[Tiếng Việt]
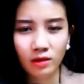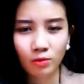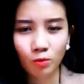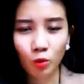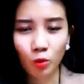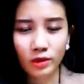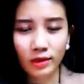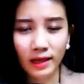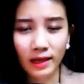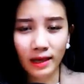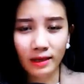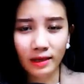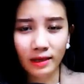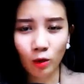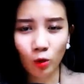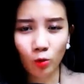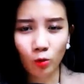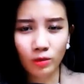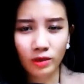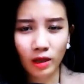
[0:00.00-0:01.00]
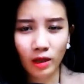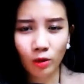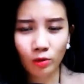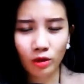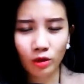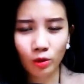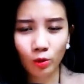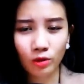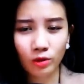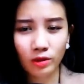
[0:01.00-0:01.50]
Buổi sáng ngày hôm sau
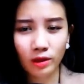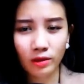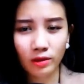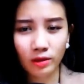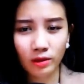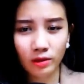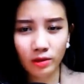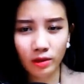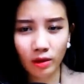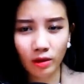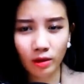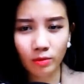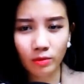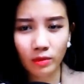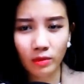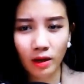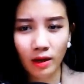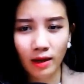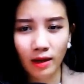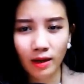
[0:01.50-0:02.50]
thì tôi dậy rất sớm